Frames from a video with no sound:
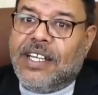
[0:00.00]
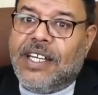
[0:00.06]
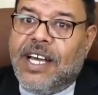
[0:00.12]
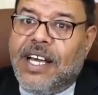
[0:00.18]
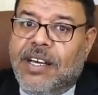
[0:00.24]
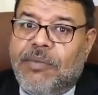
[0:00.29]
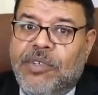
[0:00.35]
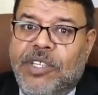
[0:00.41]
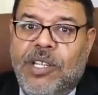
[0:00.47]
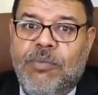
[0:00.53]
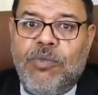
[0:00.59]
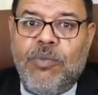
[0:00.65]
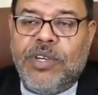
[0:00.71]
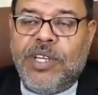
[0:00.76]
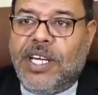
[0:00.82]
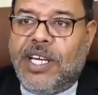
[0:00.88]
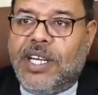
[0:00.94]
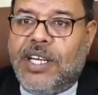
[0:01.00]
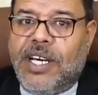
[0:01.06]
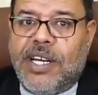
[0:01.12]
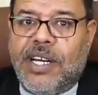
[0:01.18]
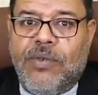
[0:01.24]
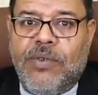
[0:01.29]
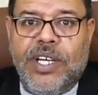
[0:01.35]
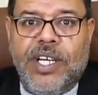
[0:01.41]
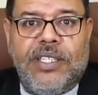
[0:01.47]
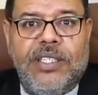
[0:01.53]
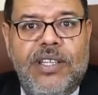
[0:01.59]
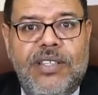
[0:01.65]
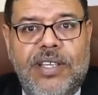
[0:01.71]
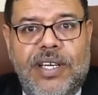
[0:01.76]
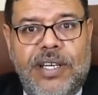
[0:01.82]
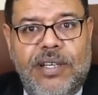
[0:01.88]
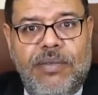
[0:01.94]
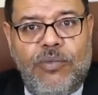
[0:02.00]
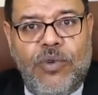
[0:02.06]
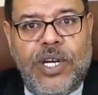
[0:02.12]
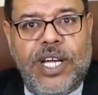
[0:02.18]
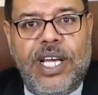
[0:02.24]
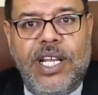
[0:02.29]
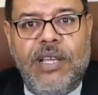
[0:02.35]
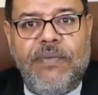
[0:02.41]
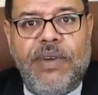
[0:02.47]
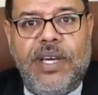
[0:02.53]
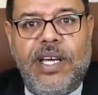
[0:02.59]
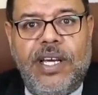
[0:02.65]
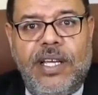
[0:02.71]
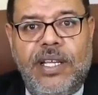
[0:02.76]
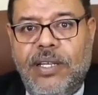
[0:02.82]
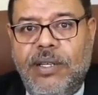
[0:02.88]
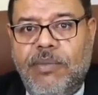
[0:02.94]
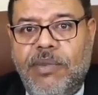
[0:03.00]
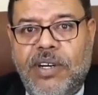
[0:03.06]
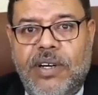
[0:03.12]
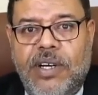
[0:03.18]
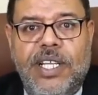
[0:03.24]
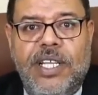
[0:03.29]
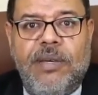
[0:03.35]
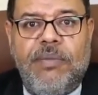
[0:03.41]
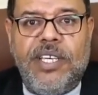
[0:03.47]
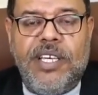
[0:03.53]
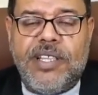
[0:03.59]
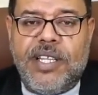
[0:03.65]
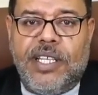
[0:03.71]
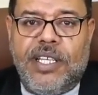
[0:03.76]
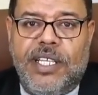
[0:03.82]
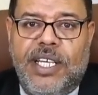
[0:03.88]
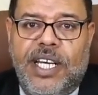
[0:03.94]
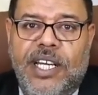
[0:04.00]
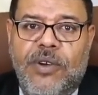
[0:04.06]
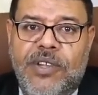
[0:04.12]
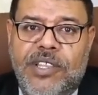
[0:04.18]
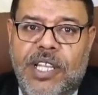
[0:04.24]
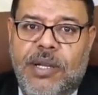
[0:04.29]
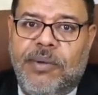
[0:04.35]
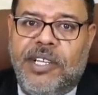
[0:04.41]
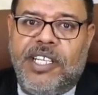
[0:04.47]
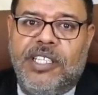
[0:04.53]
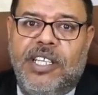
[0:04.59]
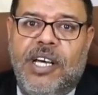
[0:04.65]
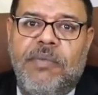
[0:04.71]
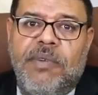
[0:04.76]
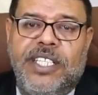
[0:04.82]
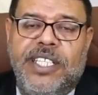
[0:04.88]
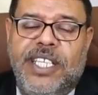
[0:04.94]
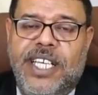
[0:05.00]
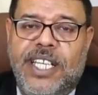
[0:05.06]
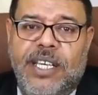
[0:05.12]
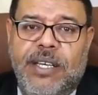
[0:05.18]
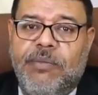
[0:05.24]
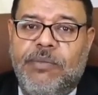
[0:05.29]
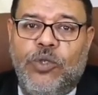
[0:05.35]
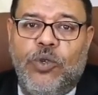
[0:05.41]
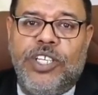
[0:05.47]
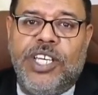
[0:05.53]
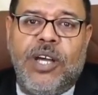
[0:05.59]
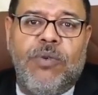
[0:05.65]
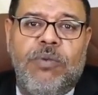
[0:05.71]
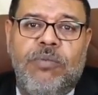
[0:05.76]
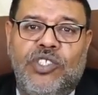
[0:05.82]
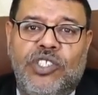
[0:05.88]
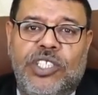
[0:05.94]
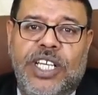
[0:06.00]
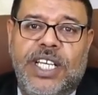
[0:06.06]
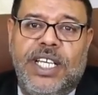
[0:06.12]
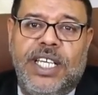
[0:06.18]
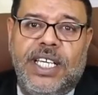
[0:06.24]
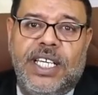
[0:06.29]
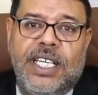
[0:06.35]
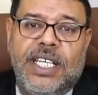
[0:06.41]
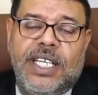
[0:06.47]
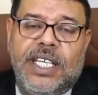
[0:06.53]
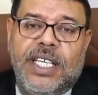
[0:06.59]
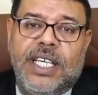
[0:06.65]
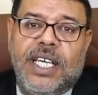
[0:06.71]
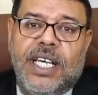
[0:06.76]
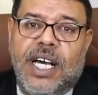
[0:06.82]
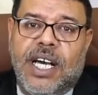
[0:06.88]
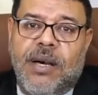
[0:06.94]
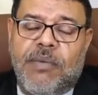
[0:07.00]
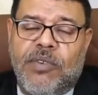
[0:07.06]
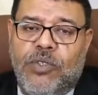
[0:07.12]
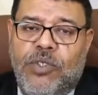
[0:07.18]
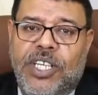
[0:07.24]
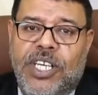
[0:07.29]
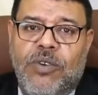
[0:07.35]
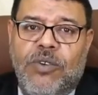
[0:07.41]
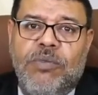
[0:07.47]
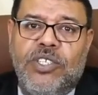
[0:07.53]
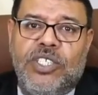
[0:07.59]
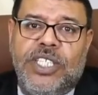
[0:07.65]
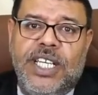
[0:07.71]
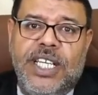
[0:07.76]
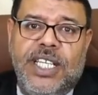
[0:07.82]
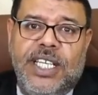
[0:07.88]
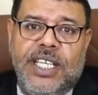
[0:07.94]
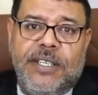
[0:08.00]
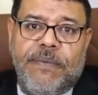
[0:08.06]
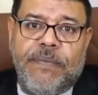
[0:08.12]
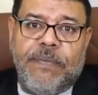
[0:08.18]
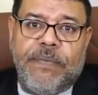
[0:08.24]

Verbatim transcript: لا من الممكن ان ارى وجهه نظر مخالفه لما قال النبي صلى الله عليه وسلم ان ده امر ديني إيه، دنيوي مش ديني امر دنيوي مش ديني